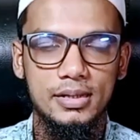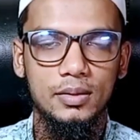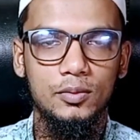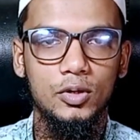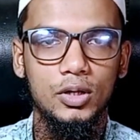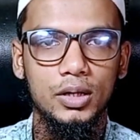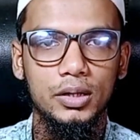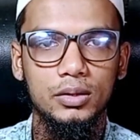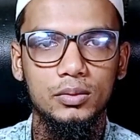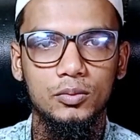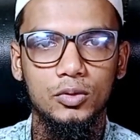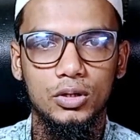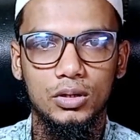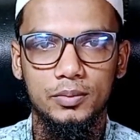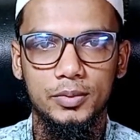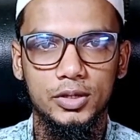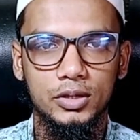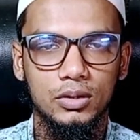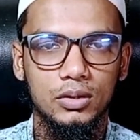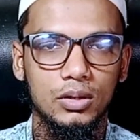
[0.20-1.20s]
আসসালামু আলাইকুম
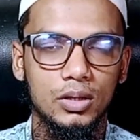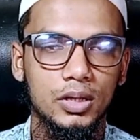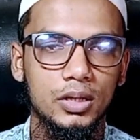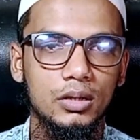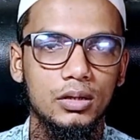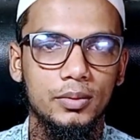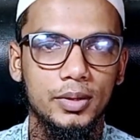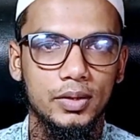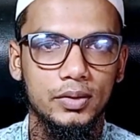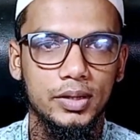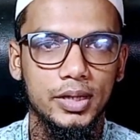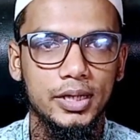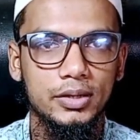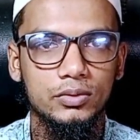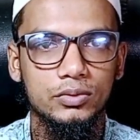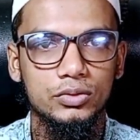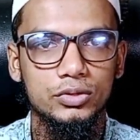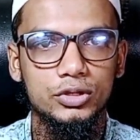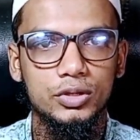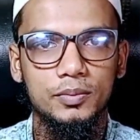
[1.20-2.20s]
রহমতুল্লাহি
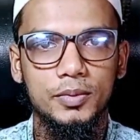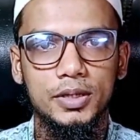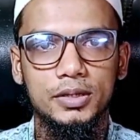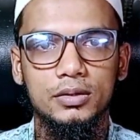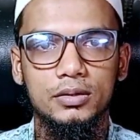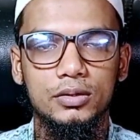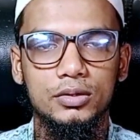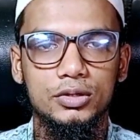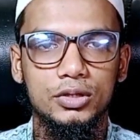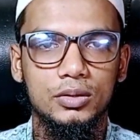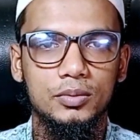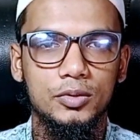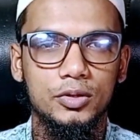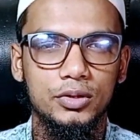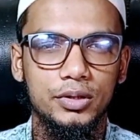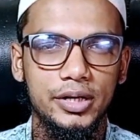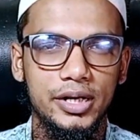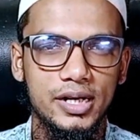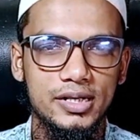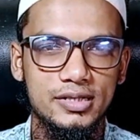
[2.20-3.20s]
বারকাত সম্মানিত দর্শক
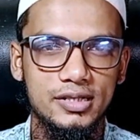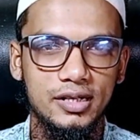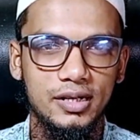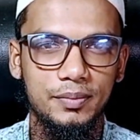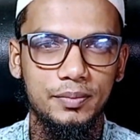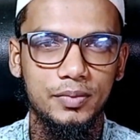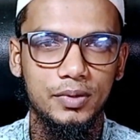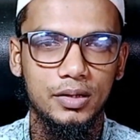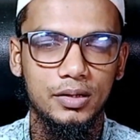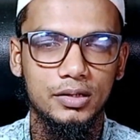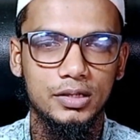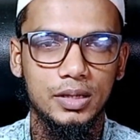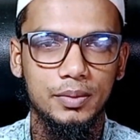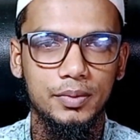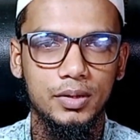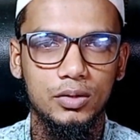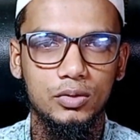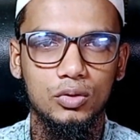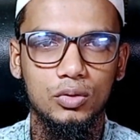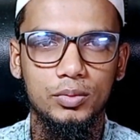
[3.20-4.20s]
মন্ডলী আজকে আপনাদের
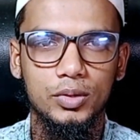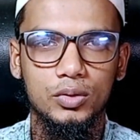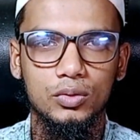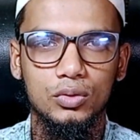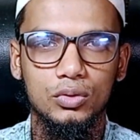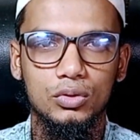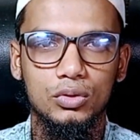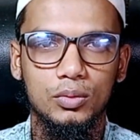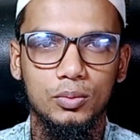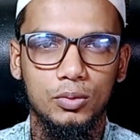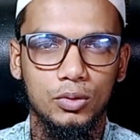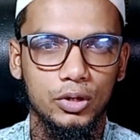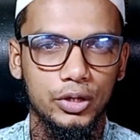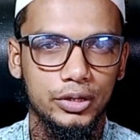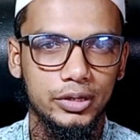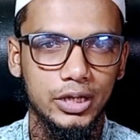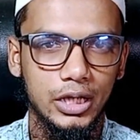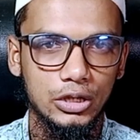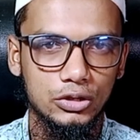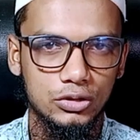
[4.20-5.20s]
সামনে খুবই গুরুত্বপূর্ণ
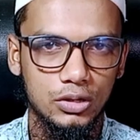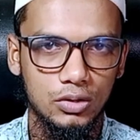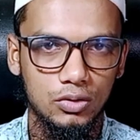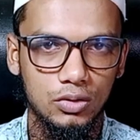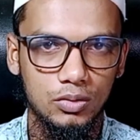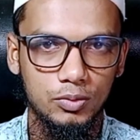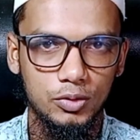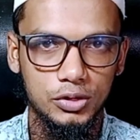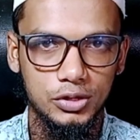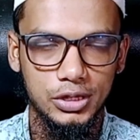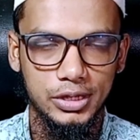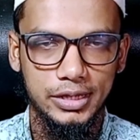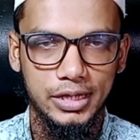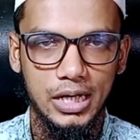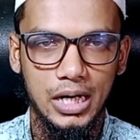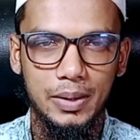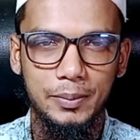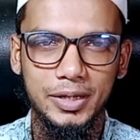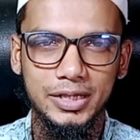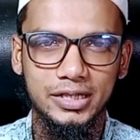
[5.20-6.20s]
একটি আলোচনা করব যেটা
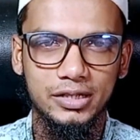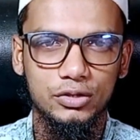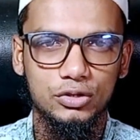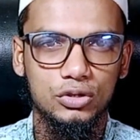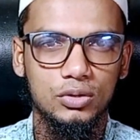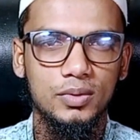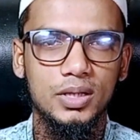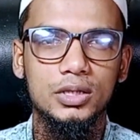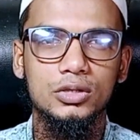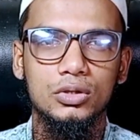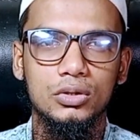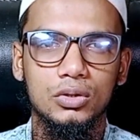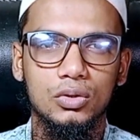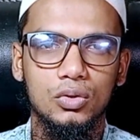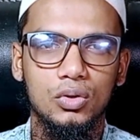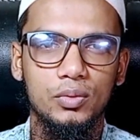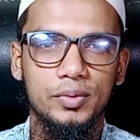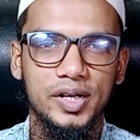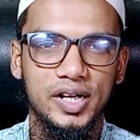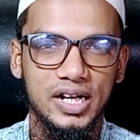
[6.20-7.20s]
আমাদের সবার জন্য
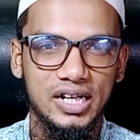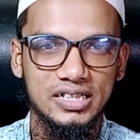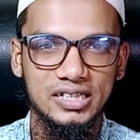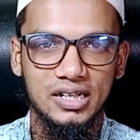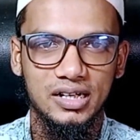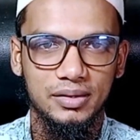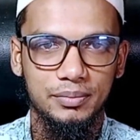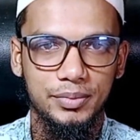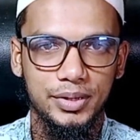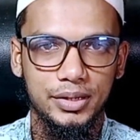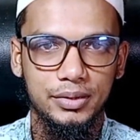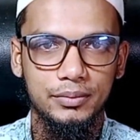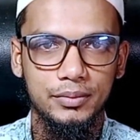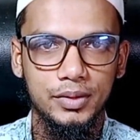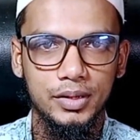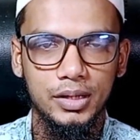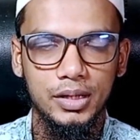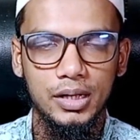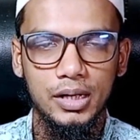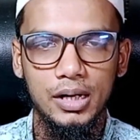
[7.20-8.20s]
খুবই কাজে লাগবে
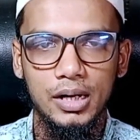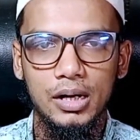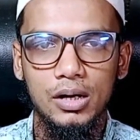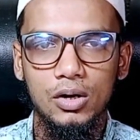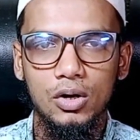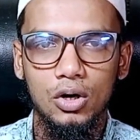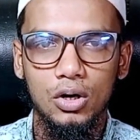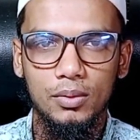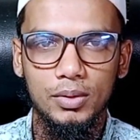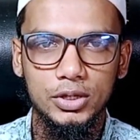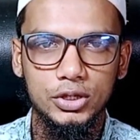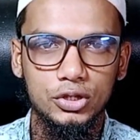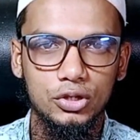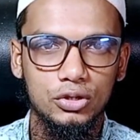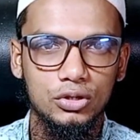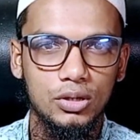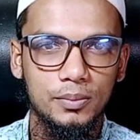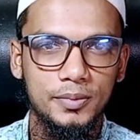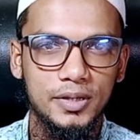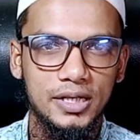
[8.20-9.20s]

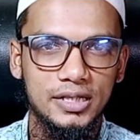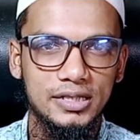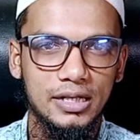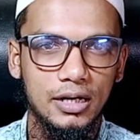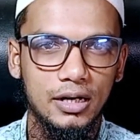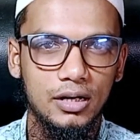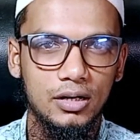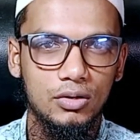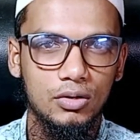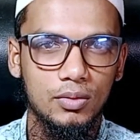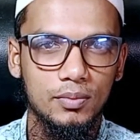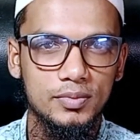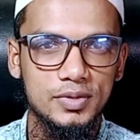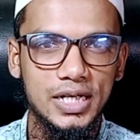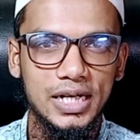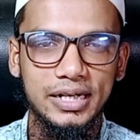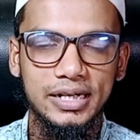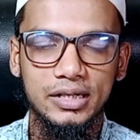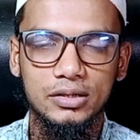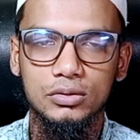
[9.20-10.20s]
অবশ্যই তো আপনারা জানেন
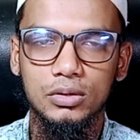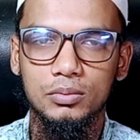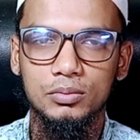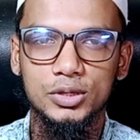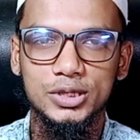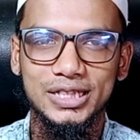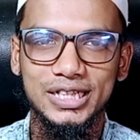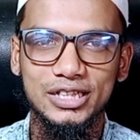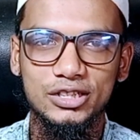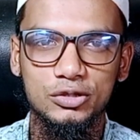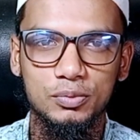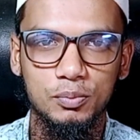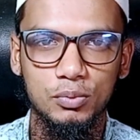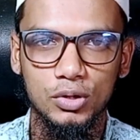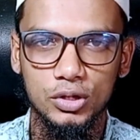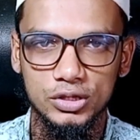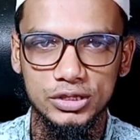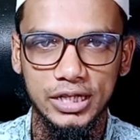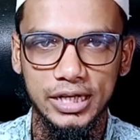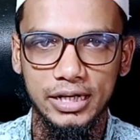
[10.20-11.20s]
রমজান একদম শেষ
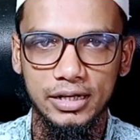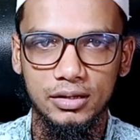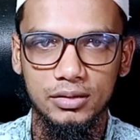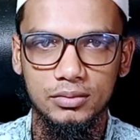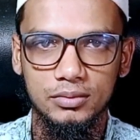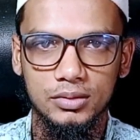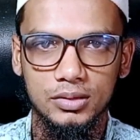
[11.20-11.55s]
পর্যায়ে